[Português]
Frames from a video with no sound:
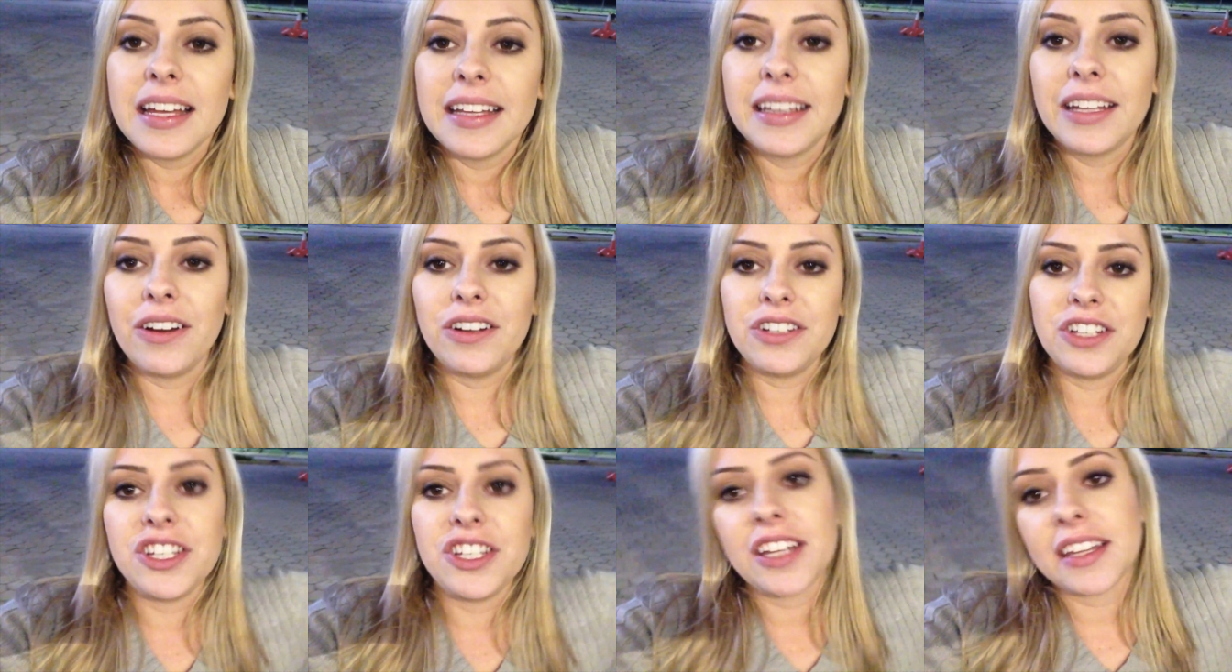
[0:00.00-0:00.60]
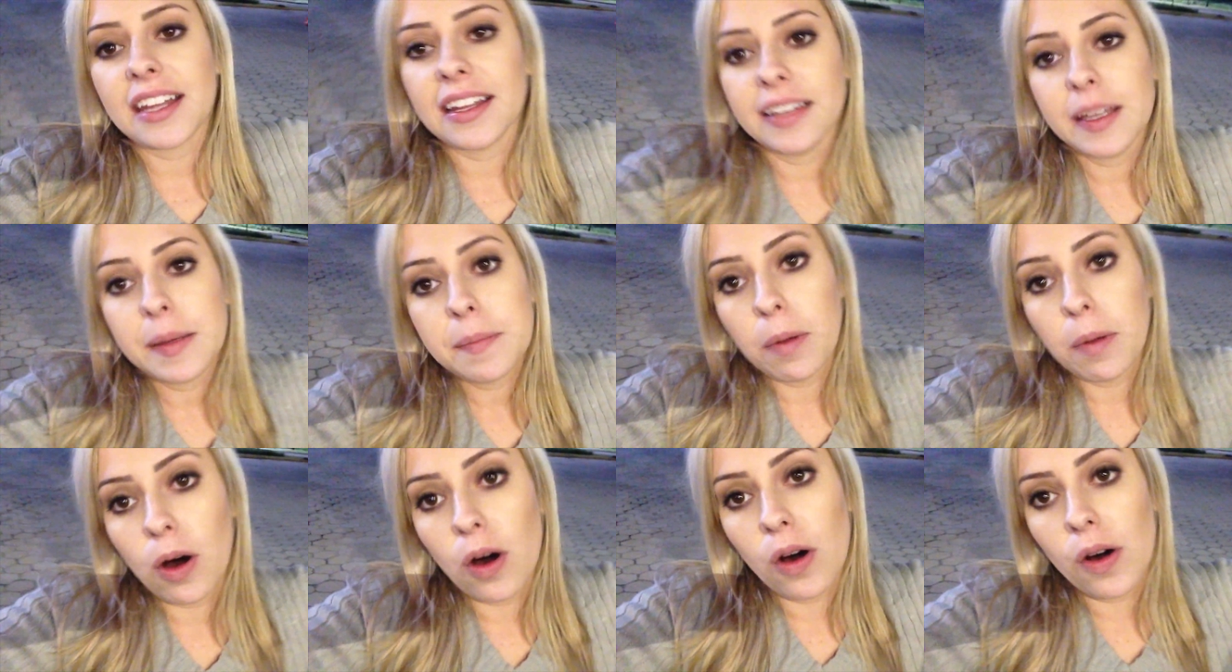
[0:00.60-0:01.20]
Então, a gente já tá indo
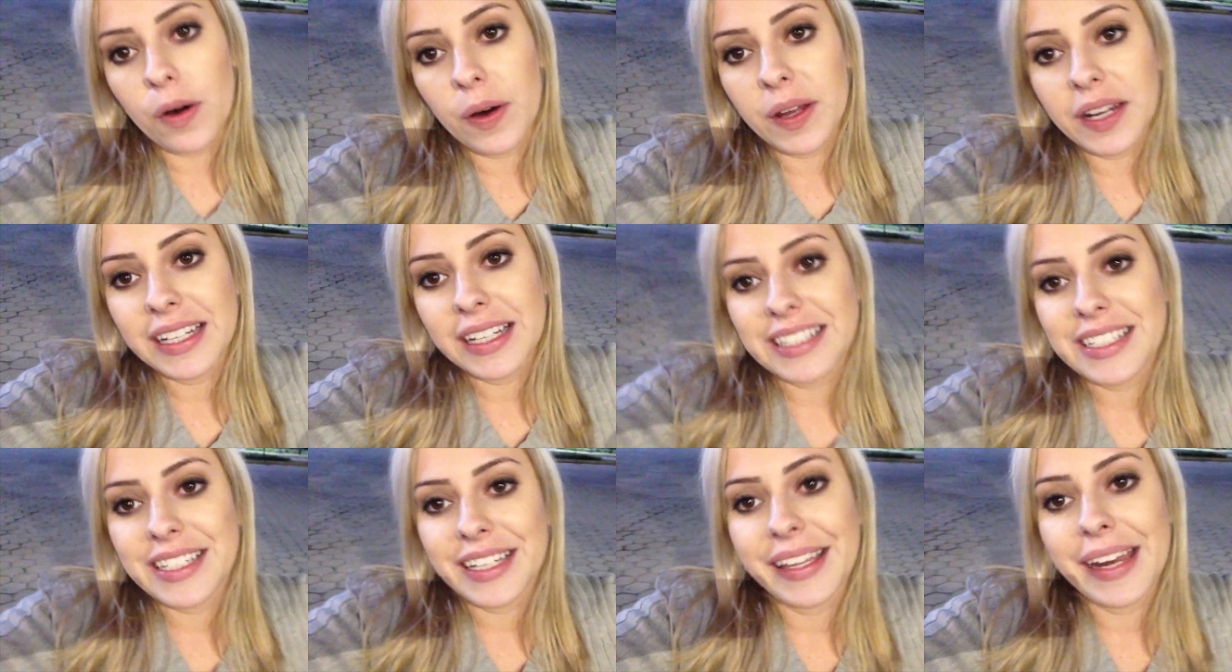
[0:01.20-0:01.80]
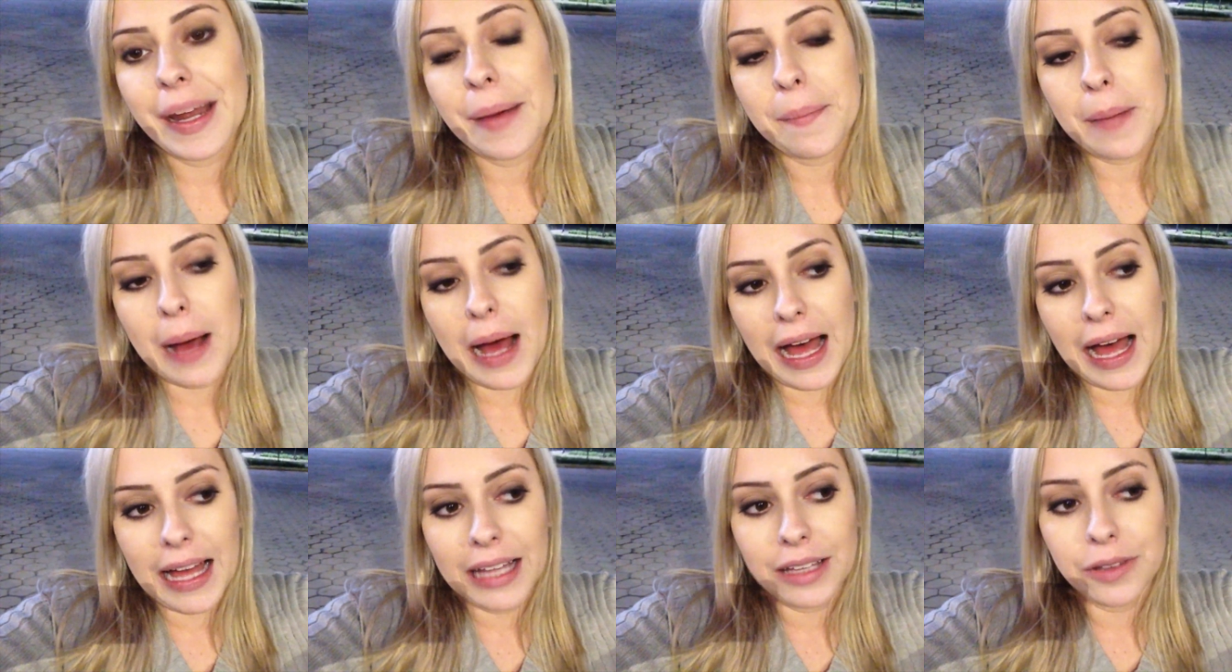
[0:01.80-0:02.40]
embora de
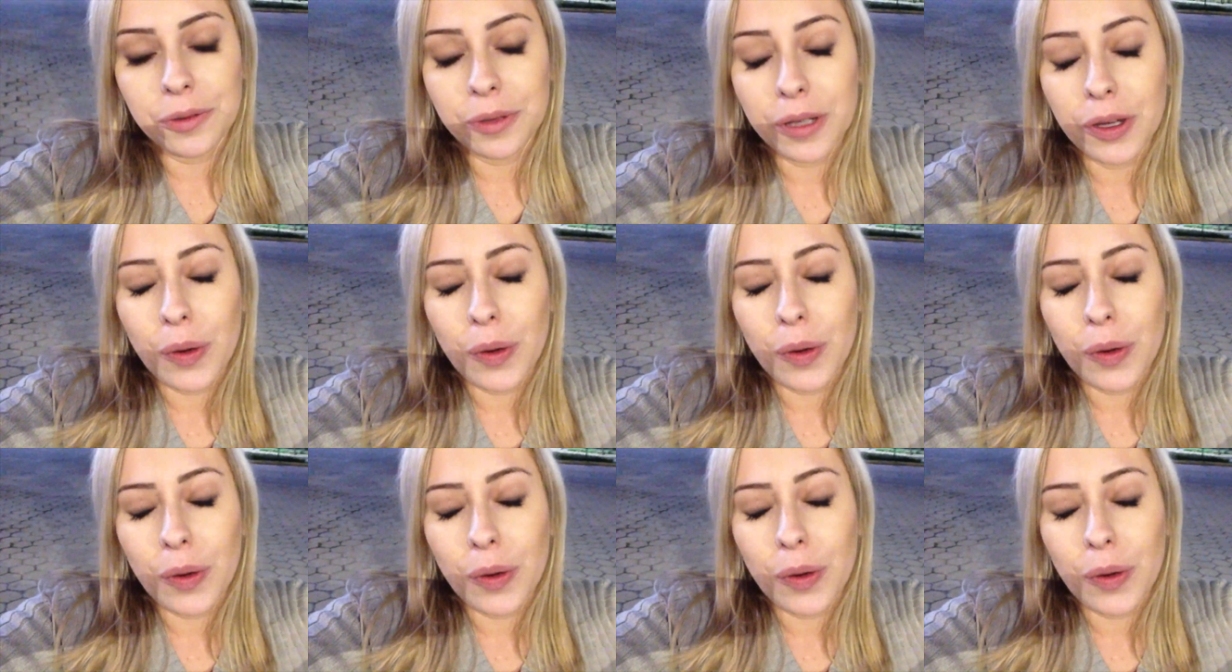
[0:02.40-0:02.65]
gramado.